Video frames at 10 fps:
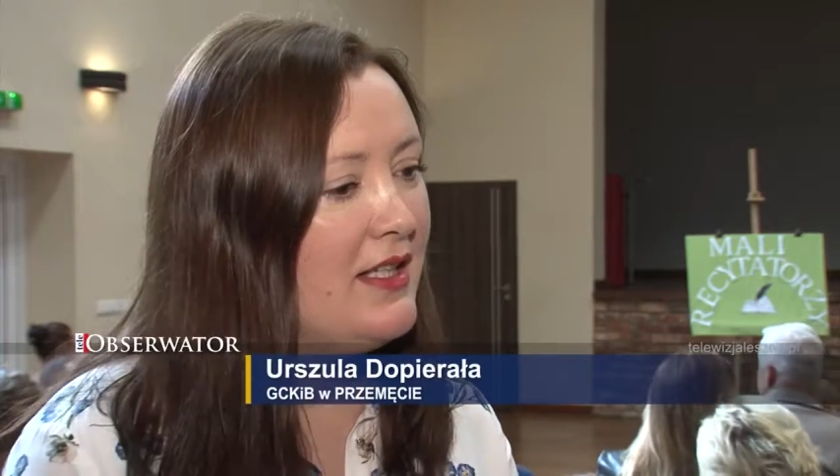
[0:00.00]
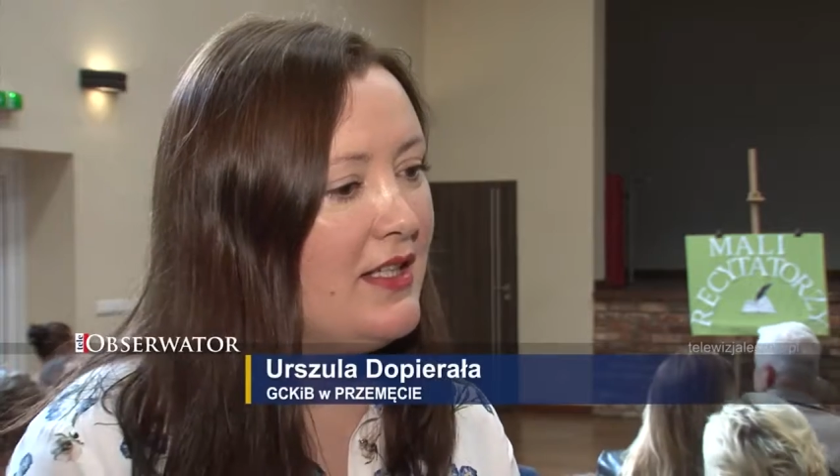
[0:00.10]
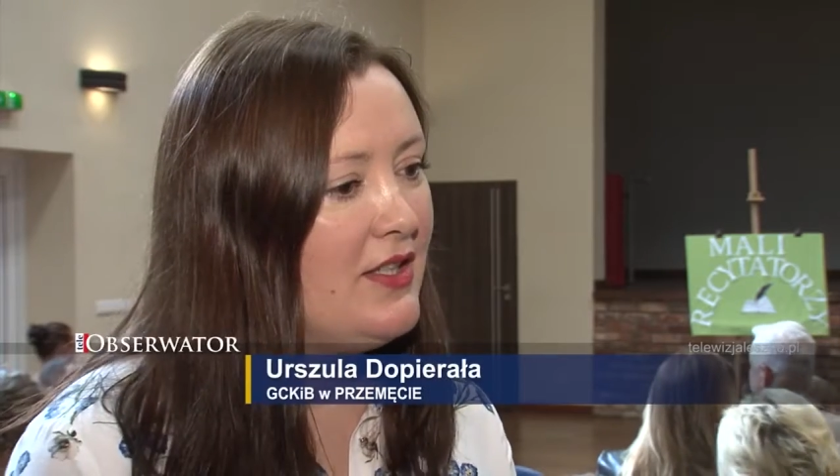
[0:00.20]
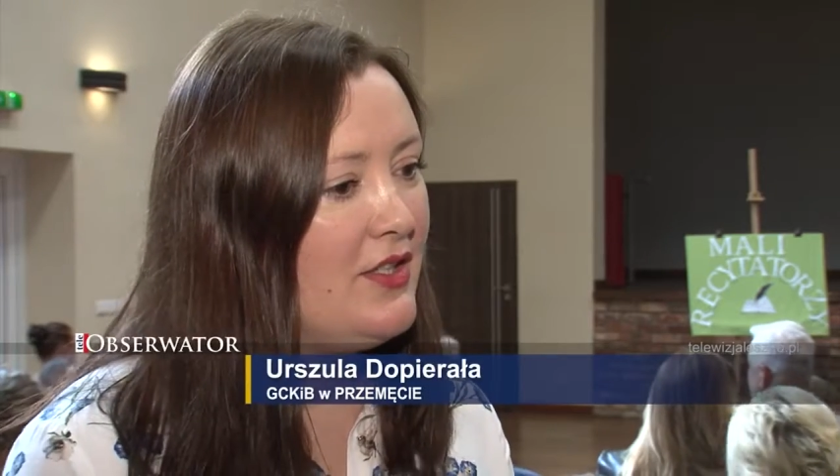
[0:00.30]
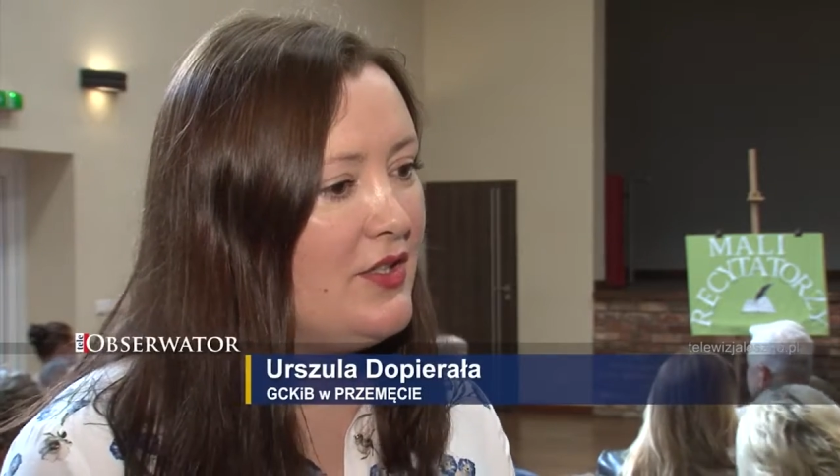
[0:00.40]

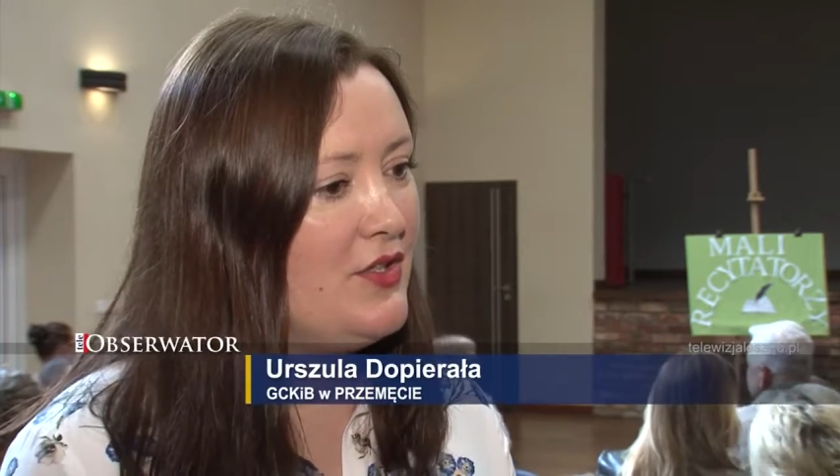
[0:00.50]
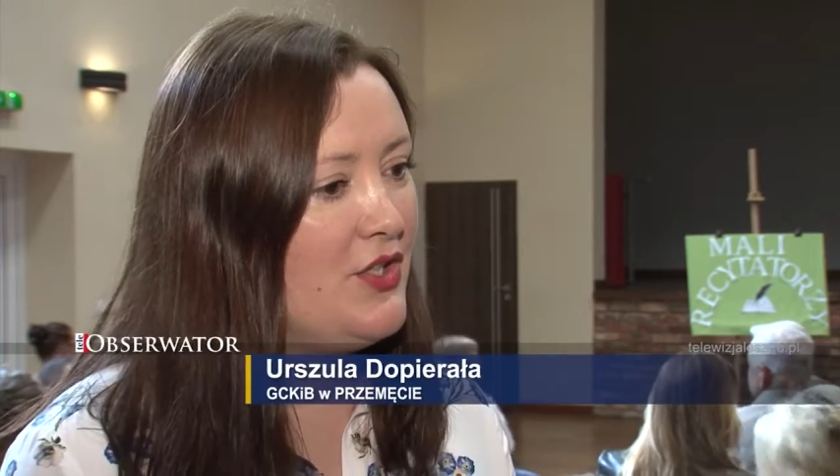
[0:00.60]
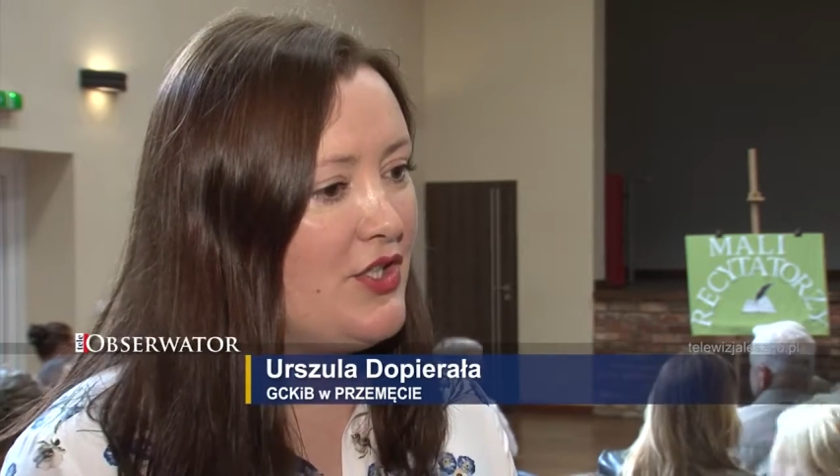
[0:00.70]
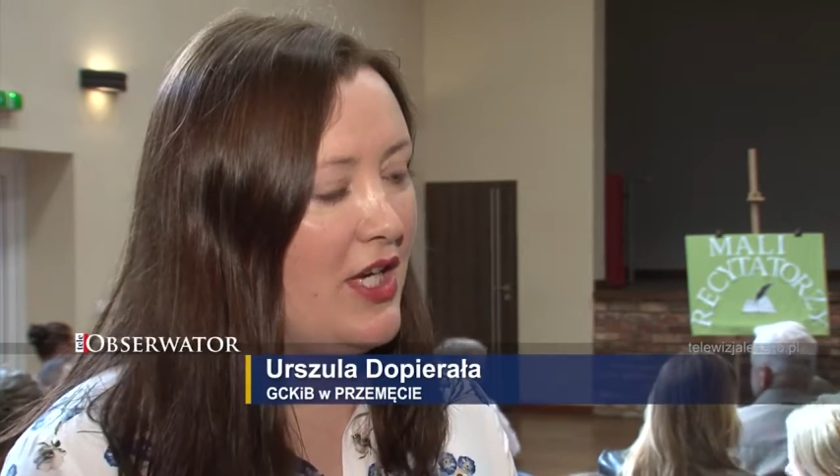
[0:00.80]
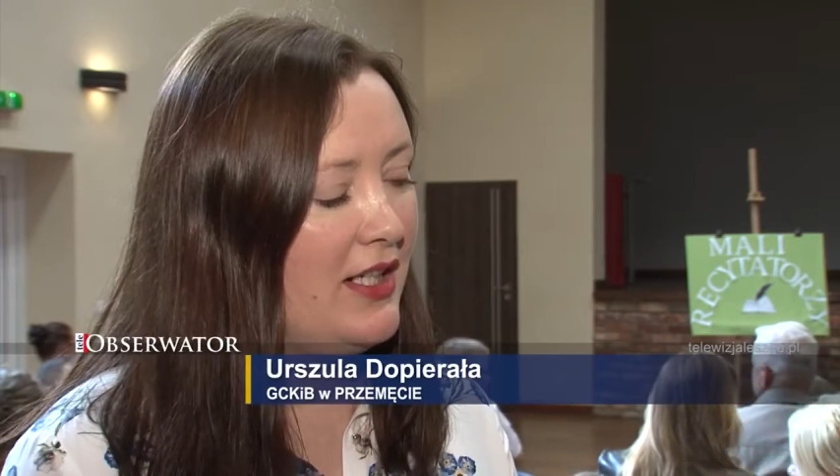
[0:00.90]
e,
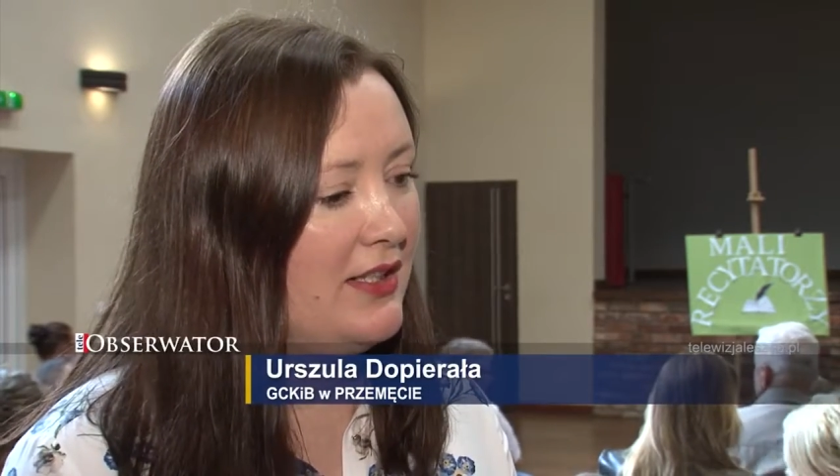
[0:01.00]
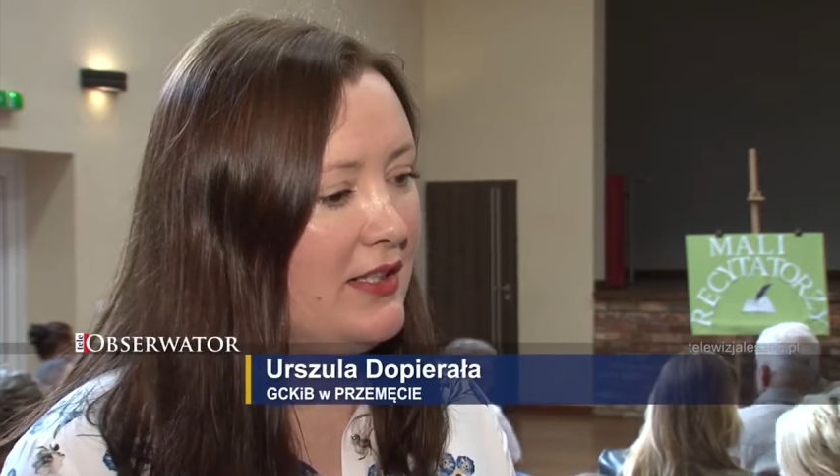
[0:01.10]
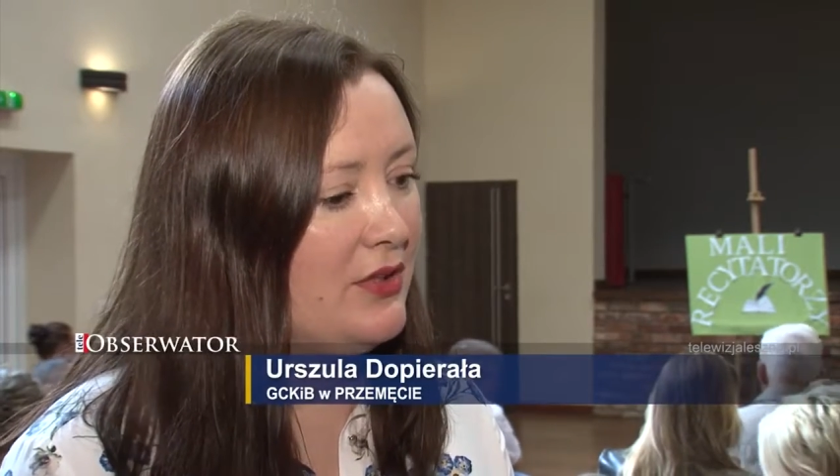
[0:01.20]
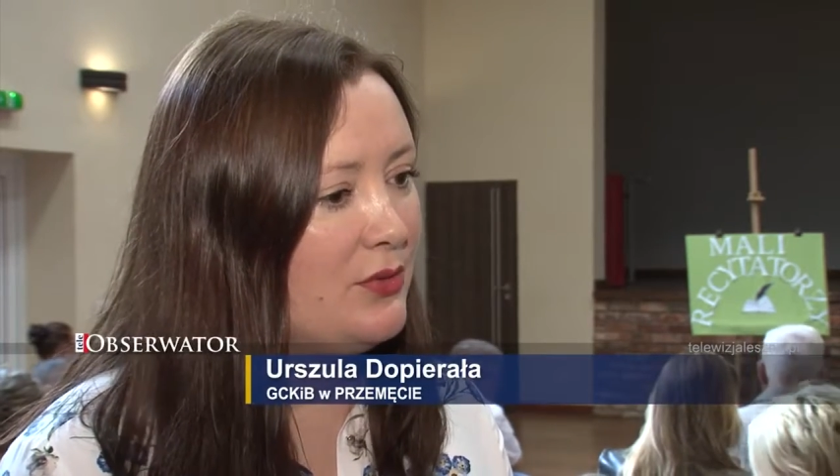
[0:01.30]
dzieciaki,